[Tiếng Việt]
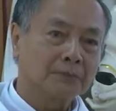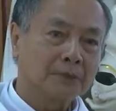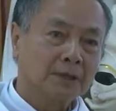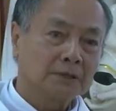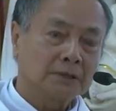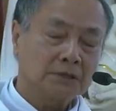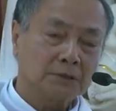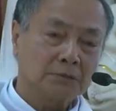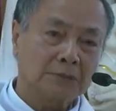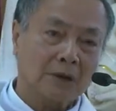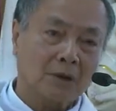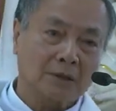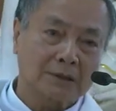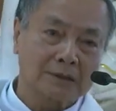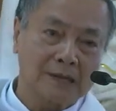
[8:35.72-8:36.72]
thì chúng ta
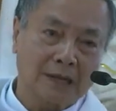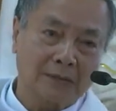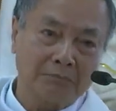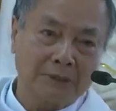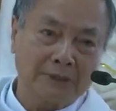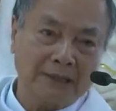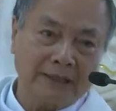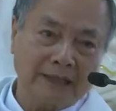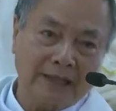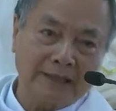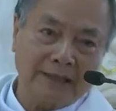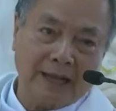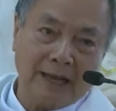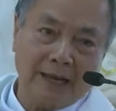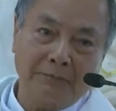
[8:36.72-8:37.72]
còn cử hành bí tích thánh
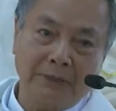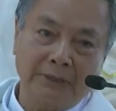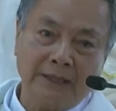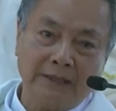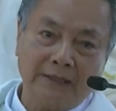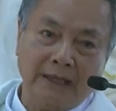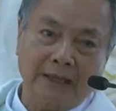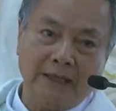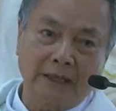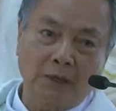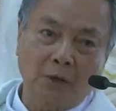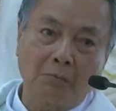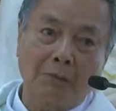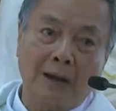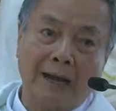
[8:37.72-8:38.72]
thể là bí tích tình
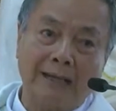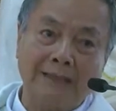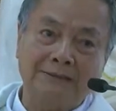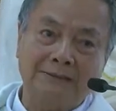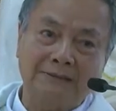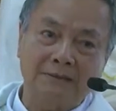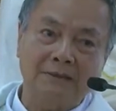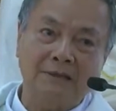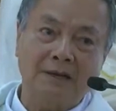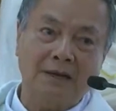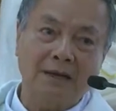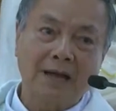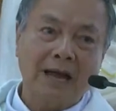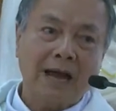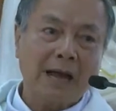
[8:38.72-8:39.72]
yêu mà ngày xưa
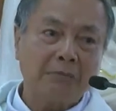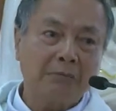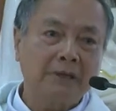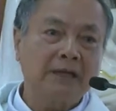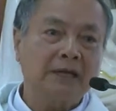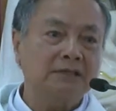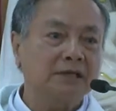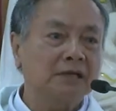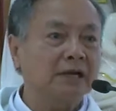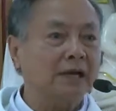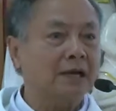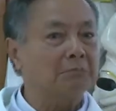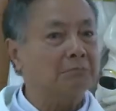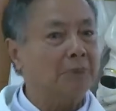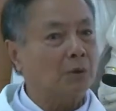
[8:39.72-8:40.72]
hai môn đệ trên đường
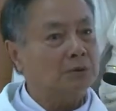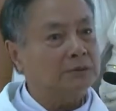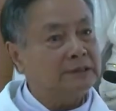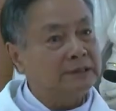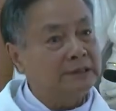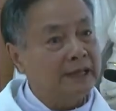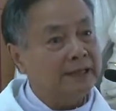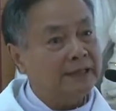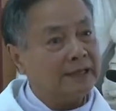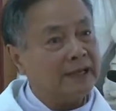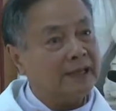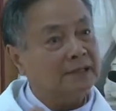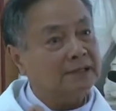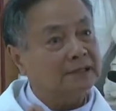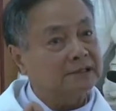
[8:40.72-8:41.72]
em mau chỉ nhìn thấy
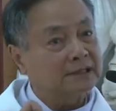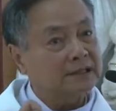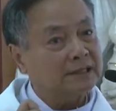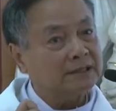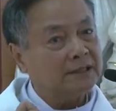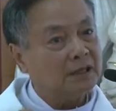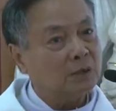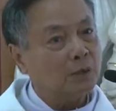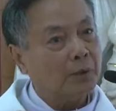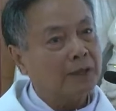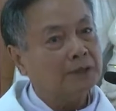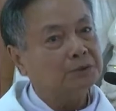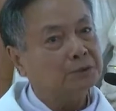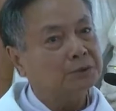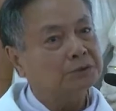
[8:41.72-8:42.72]
cái cử chỉ thân
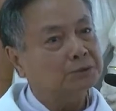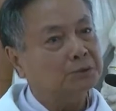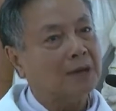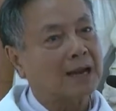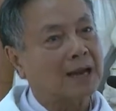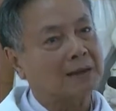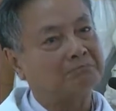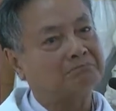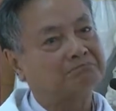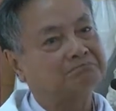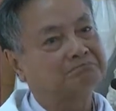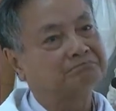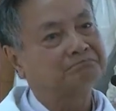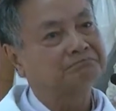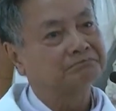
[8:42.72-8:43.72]
quen Chúa Giêsu làm
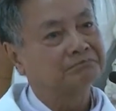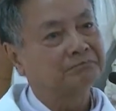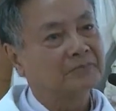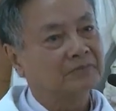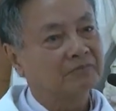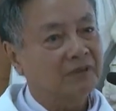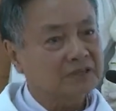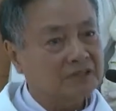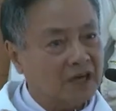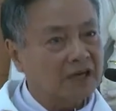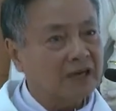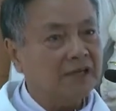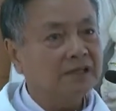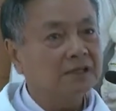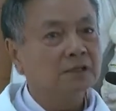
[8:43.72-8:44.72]
và giờ
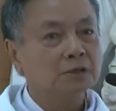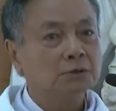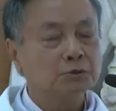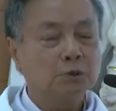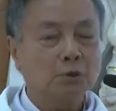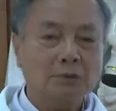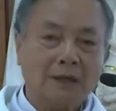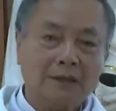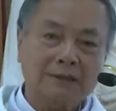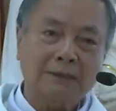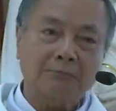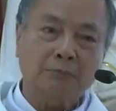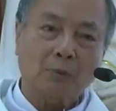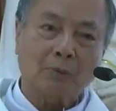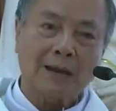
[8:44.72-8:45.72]
đây Chúa cũng đang
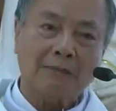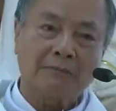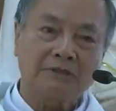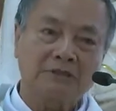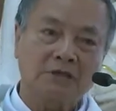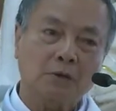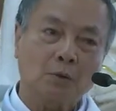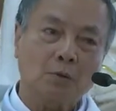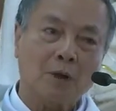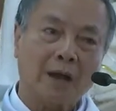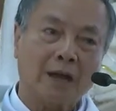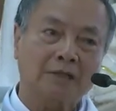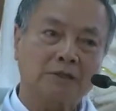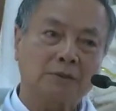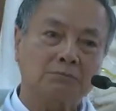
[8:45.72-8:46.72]
tiếp tục làm ở giữa công
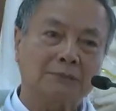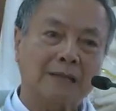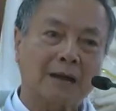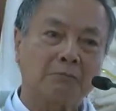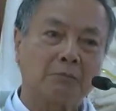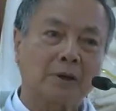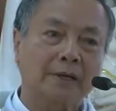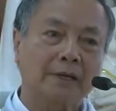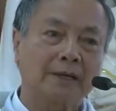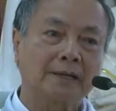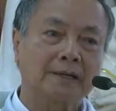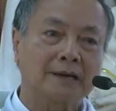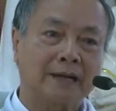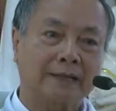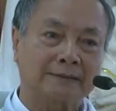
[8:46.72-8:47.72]
đoàn chúng ta mỗi khi
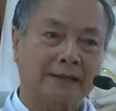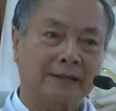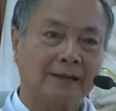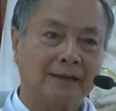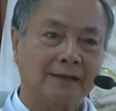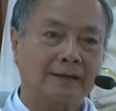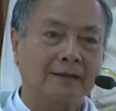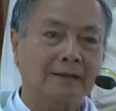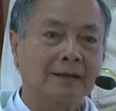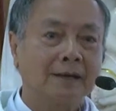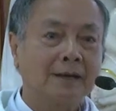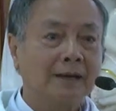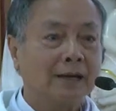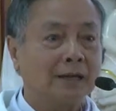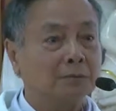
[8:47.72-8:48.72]
cử hành thánh lễ
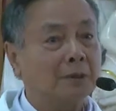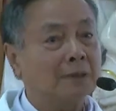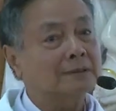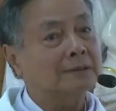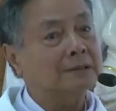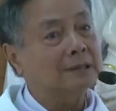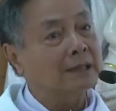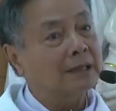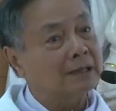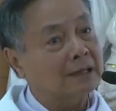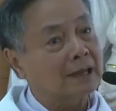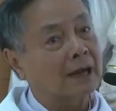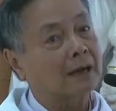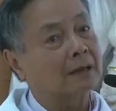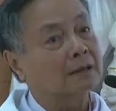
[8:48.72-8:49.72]
là chúng ta tin
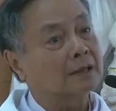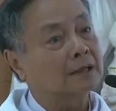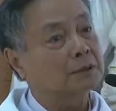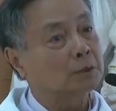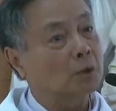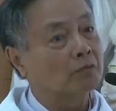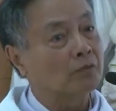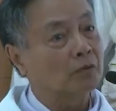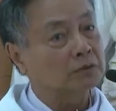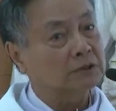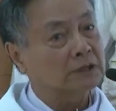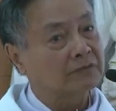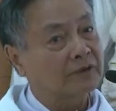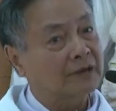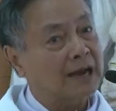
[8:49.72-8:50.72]
rằng Đức Kitô phục
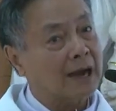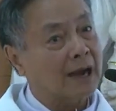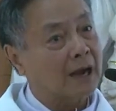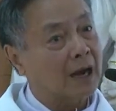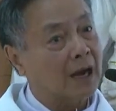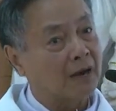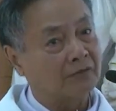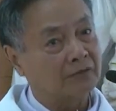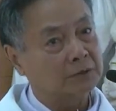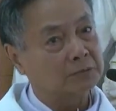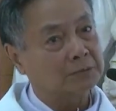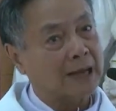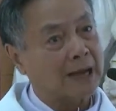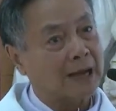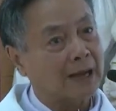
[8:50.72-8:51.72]
sinh vẫn đang ở với chúng
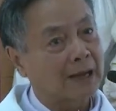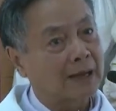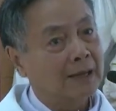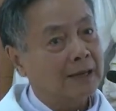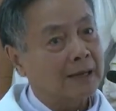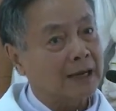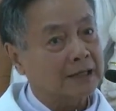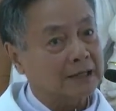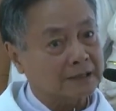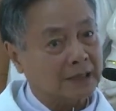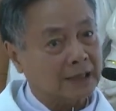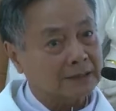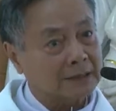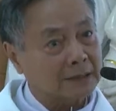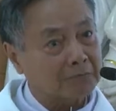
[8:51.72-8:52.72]
ta Ngài trở
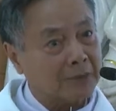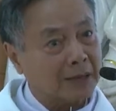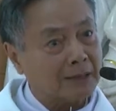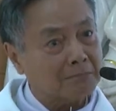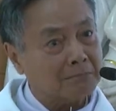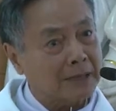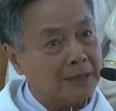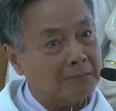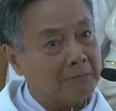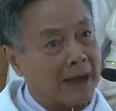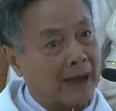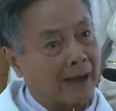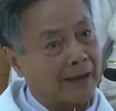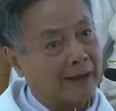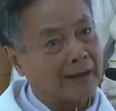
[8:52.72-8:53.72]
thành tấm bánh bị
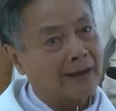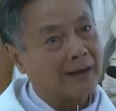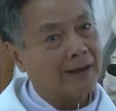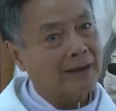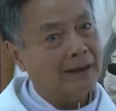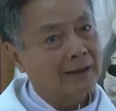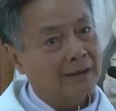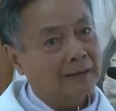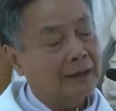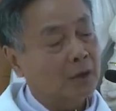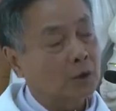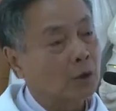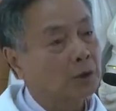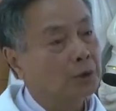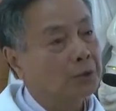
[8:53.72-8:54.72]
bẻ ra để
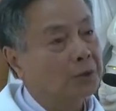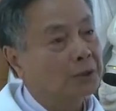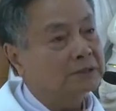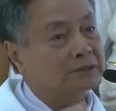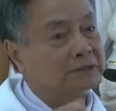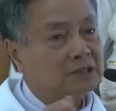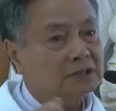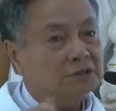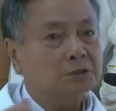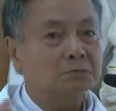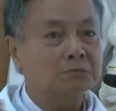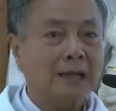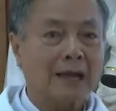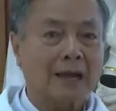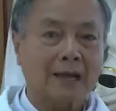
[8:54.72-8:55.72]
rồi nuôi dưỡng chúng
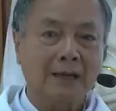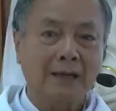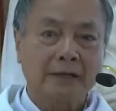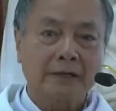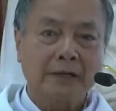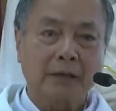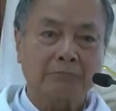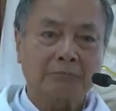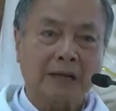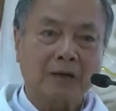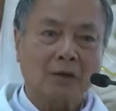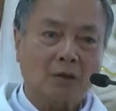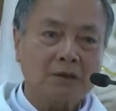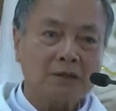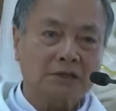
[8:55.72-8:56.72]
ta để chúng ta
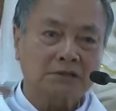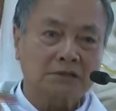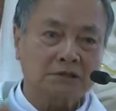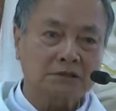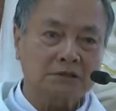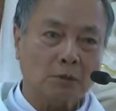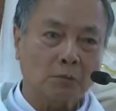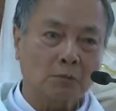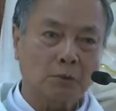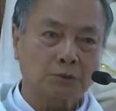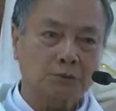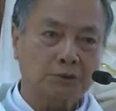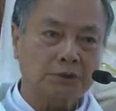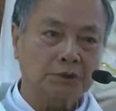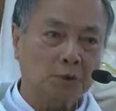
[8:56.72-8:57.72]
đón nhận sức sống của
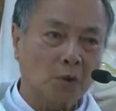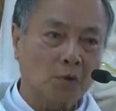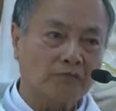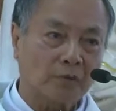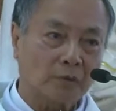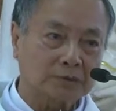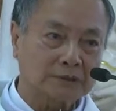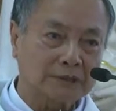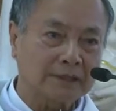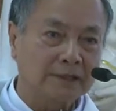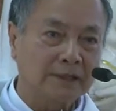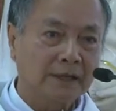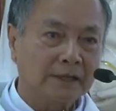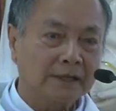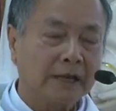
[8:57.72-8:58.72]
Chúa Kitô phục sinh
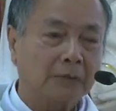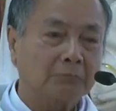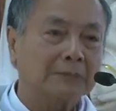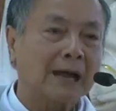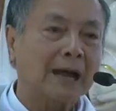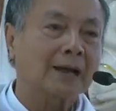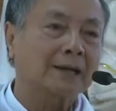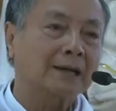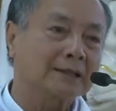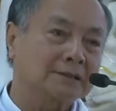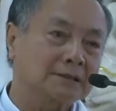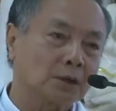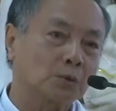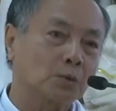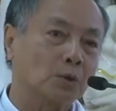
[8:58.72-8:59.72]
để chúng ta canh
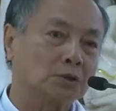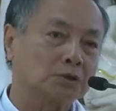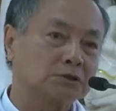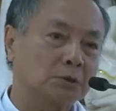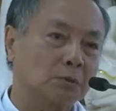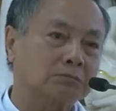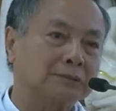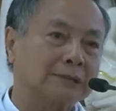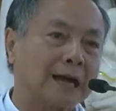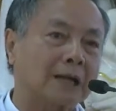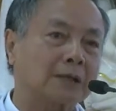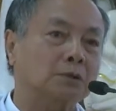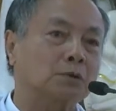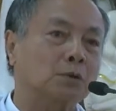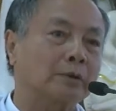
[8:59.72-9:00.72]
tân cuộc sống ta
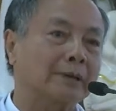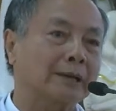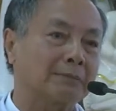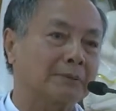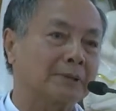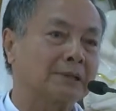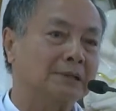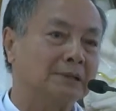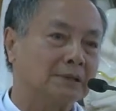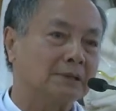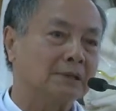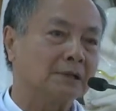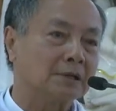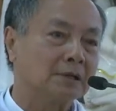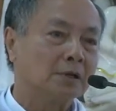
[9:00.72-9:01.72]
tốt đẹp hơn
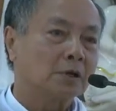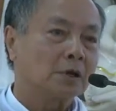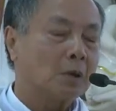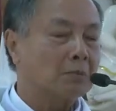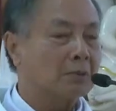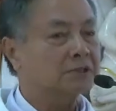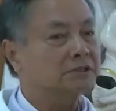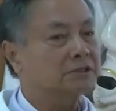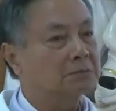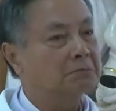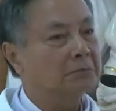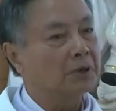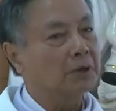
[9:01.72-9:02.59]
nữa có một sự biến